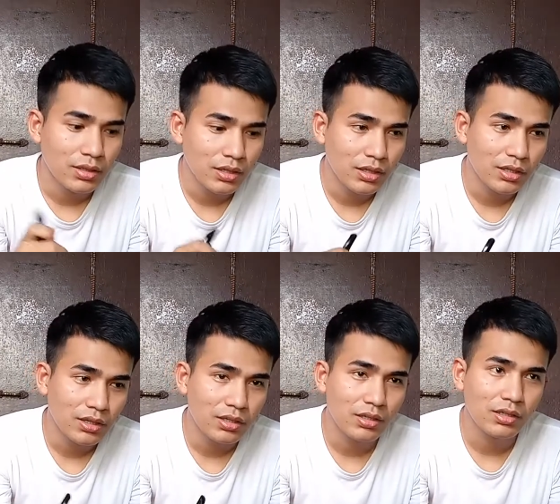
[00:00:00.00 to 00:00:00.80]
Ah,
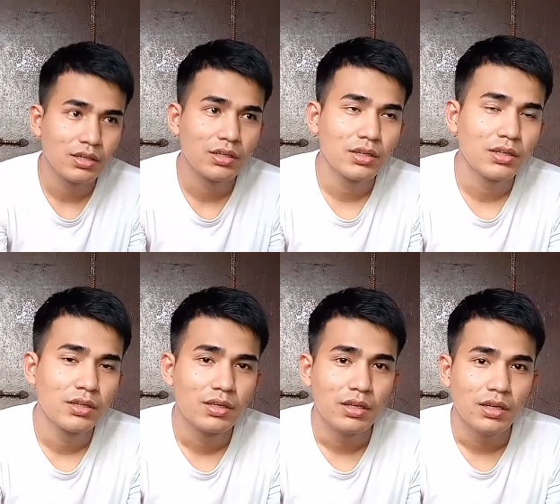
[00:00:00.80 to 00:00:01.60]
uh,
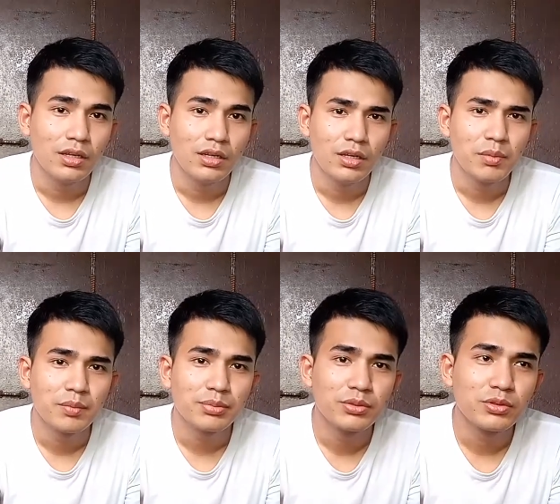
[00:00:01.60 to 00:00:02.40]

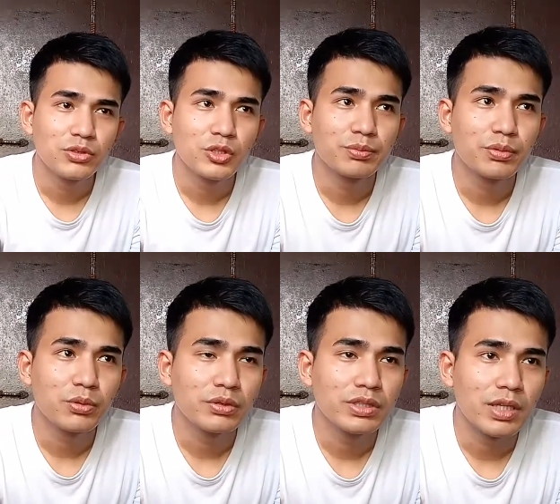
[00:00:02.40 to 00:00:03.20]
limang puntos po,
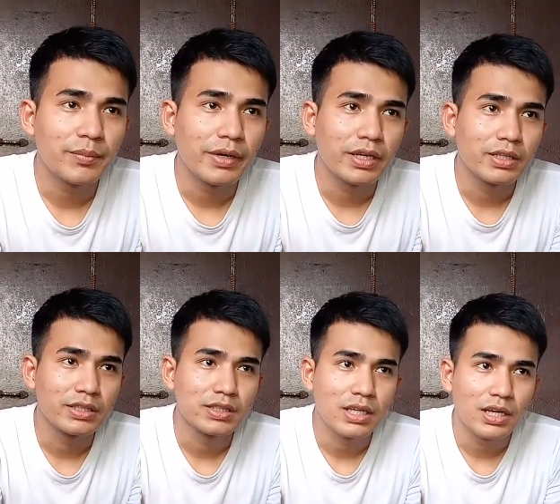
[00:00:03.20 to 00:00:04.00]
kuya, para
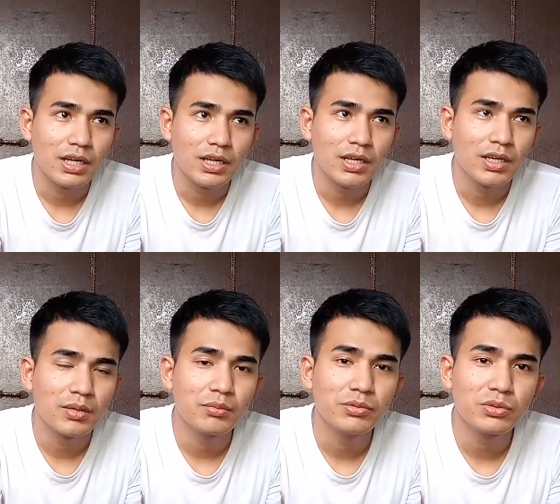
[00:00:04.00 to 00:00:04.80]
sa
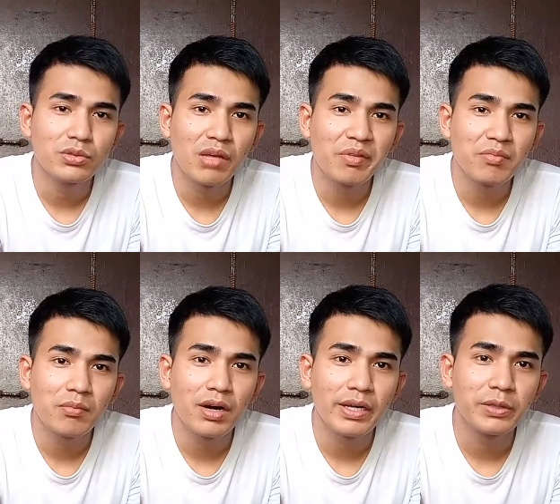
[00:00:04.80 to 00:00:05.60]
bunso naming
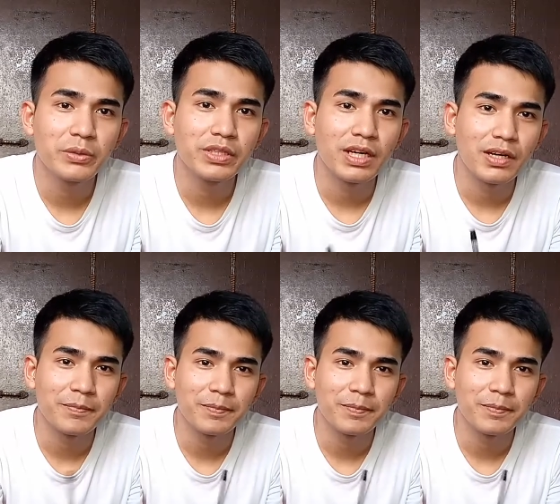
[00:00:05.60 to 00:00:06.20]
babae, kuya.